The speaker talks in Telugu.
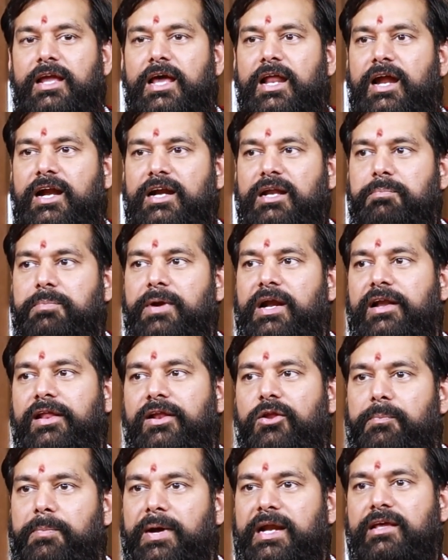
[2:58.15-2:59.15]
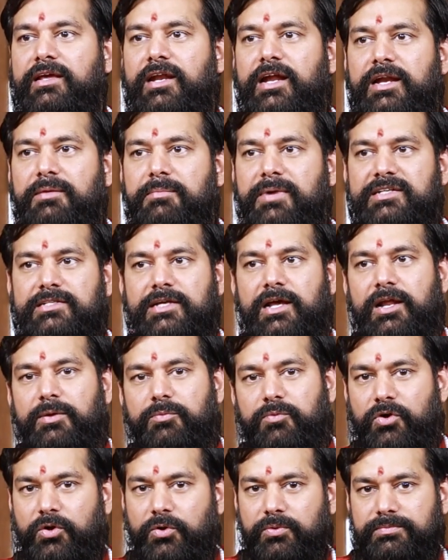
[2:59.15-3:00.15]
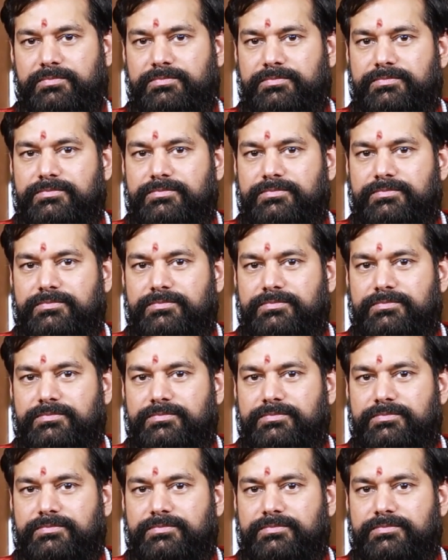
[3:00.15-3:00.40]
ఎలాంటి పెళ్ళిళ్ళు పనికిరాని మాసాలు ఏమి ఉండవు